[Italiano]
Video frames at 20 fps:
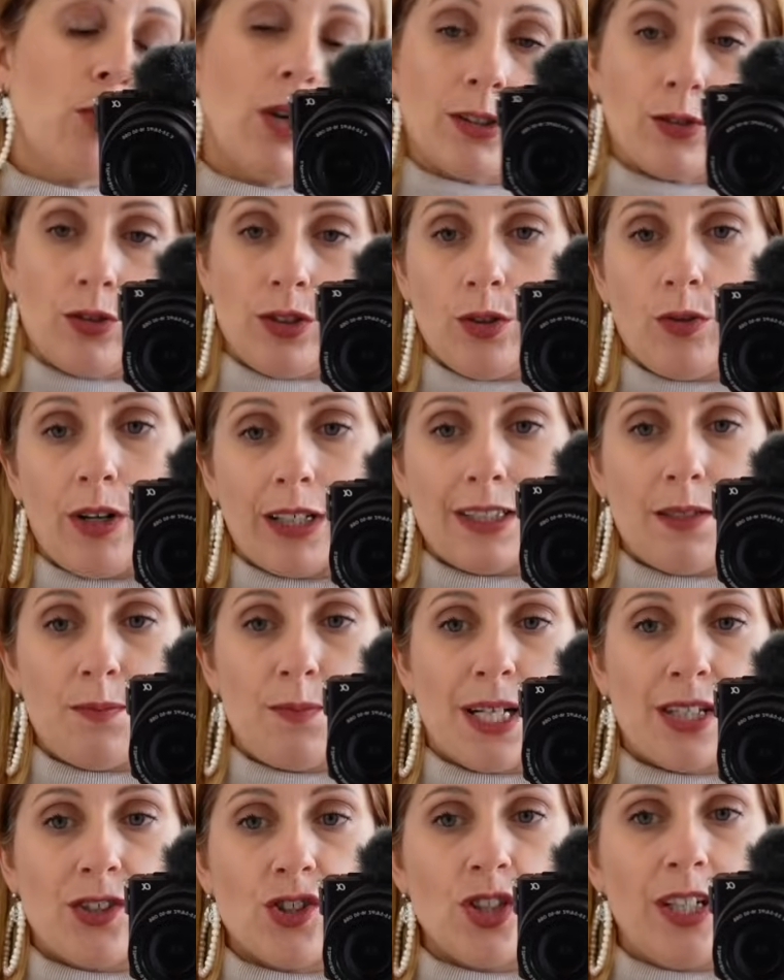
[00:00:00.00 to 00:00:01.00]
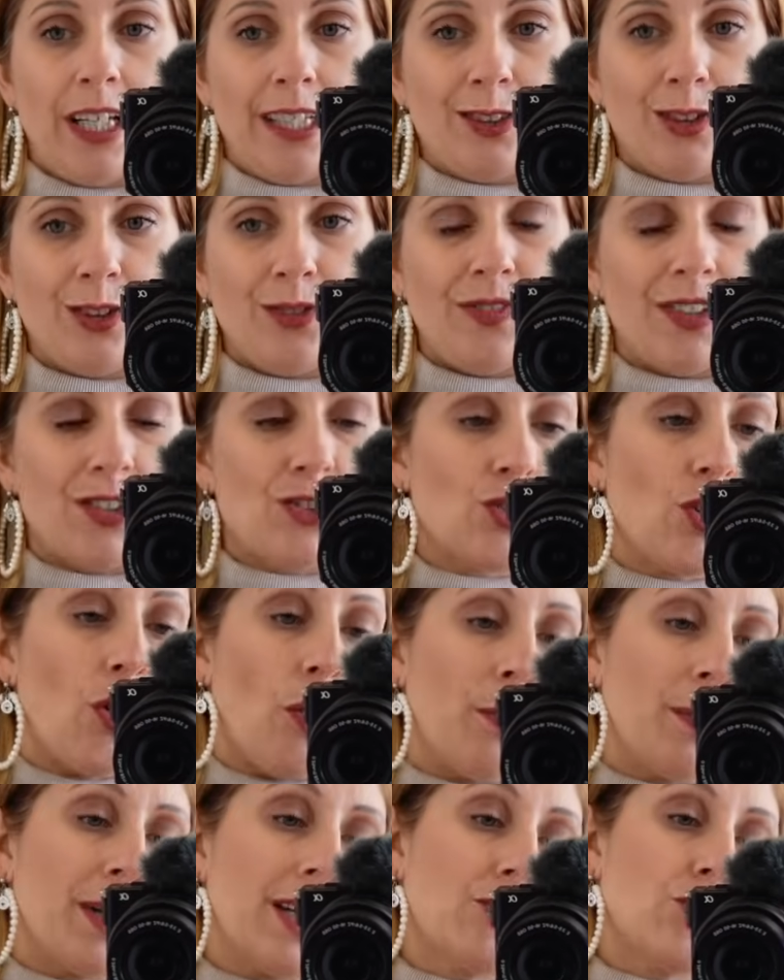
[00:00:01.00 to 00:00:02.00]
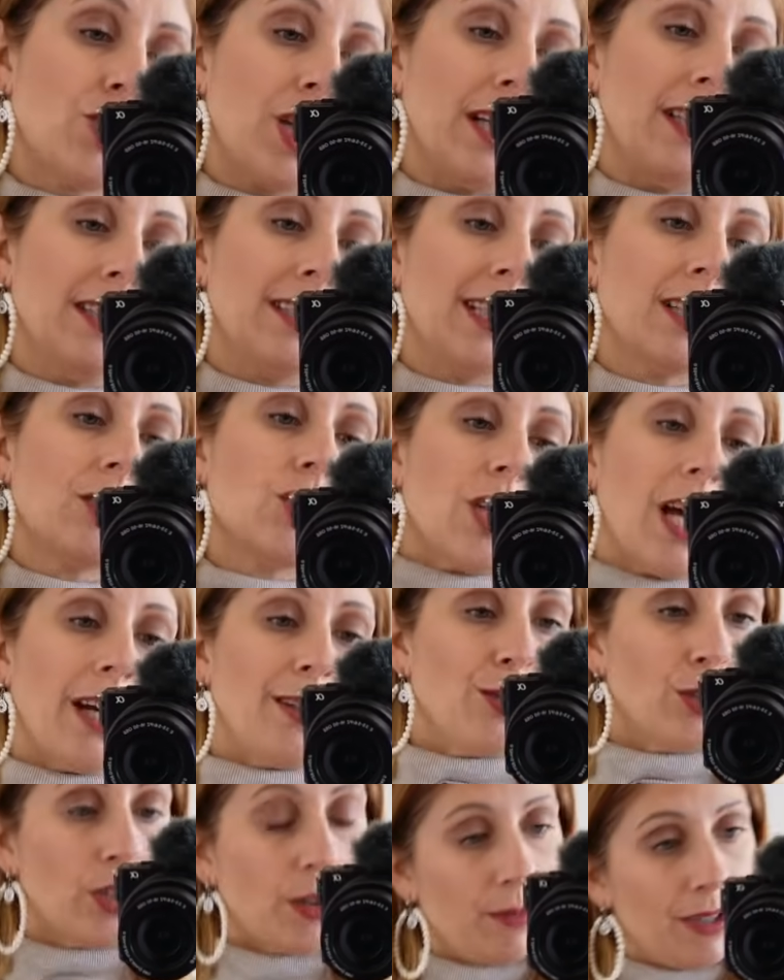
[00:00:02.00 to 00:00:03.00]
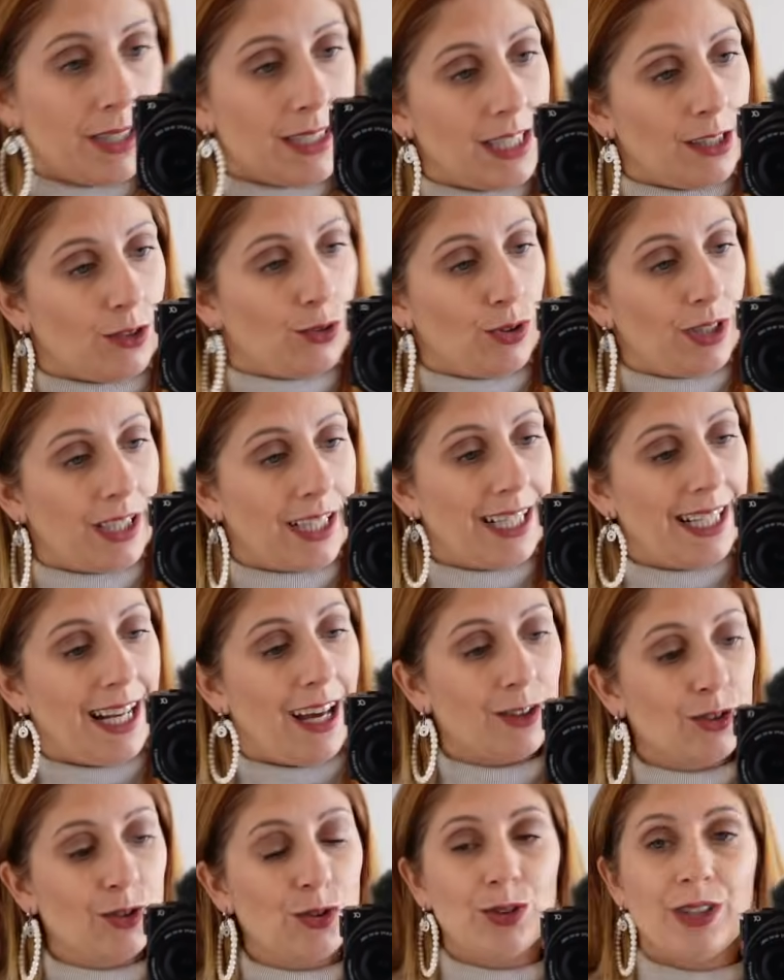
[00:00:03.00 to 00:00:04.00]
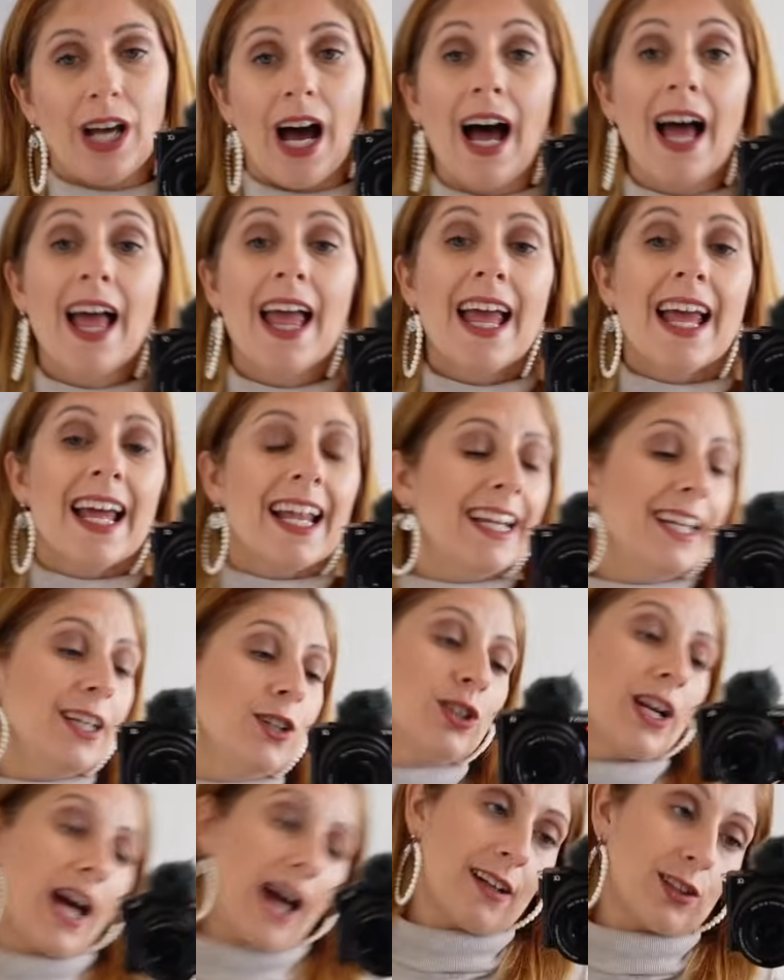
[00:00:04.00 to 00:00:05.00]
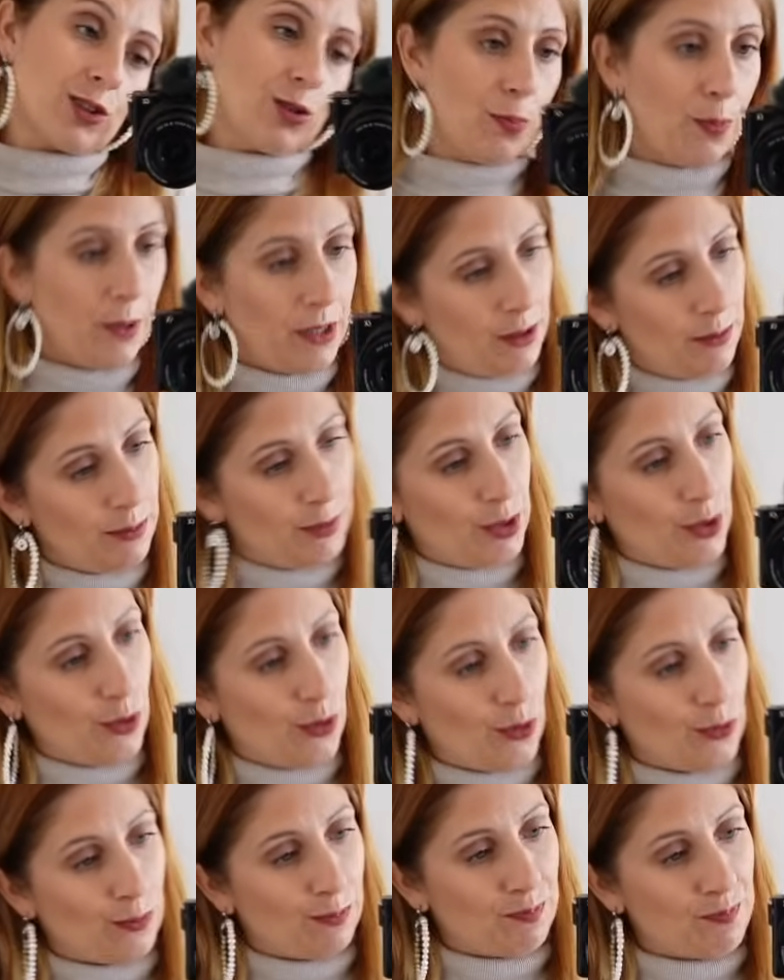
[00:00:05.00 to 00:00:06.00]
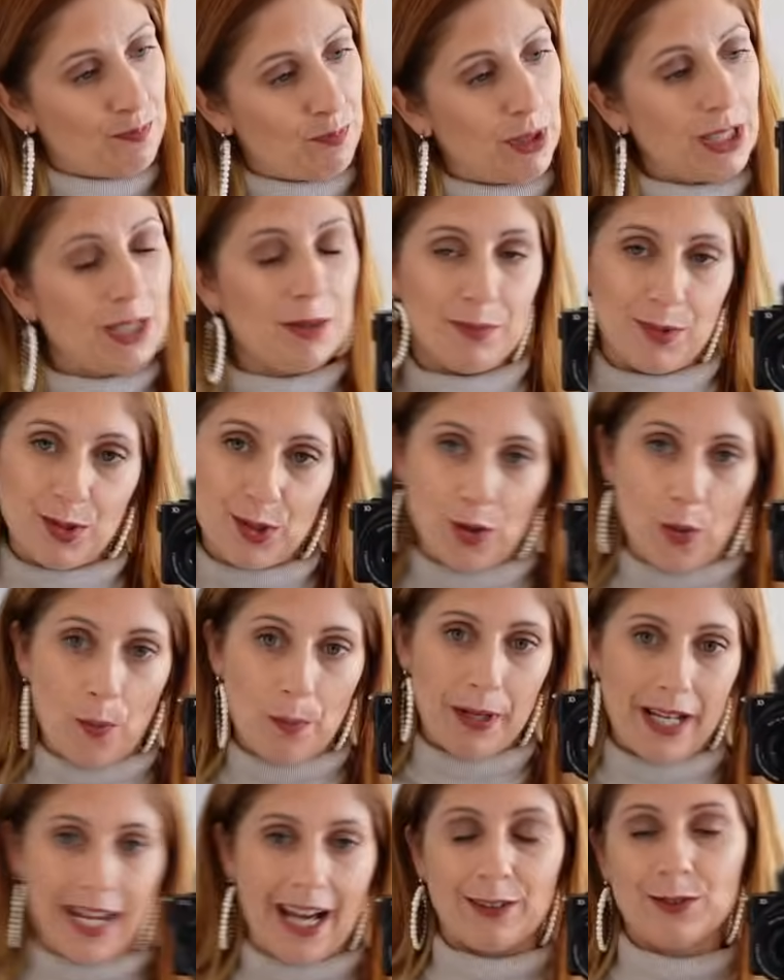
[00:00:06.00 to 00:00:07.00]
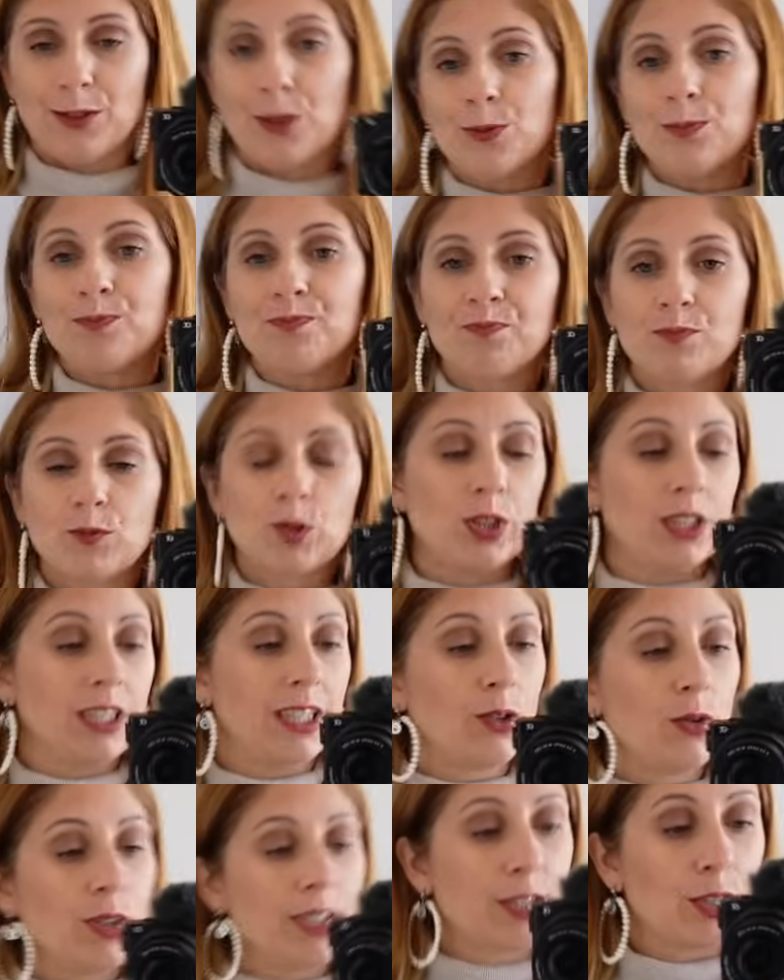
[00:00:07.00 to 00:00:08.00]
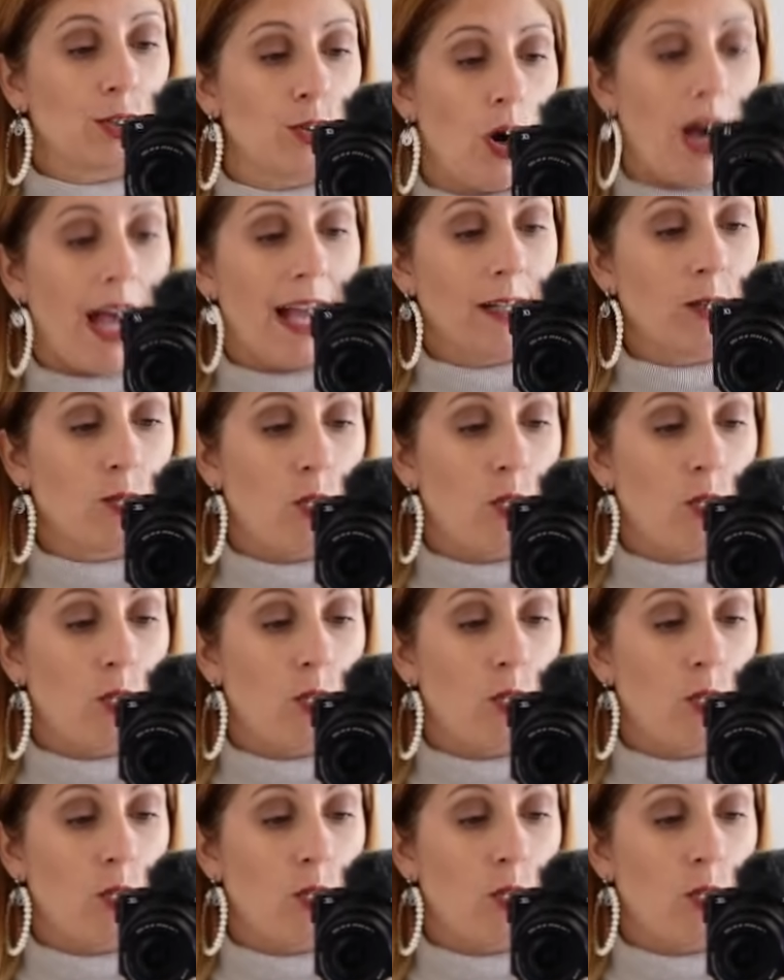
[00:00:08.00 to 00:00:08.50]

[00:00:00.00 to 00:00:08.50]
quanto riguarda il braccialetto invece ho un bracciale in acciaio che mi è stato regalato da Leonardo per il mio, mm, per il mio compleanno quindi questo è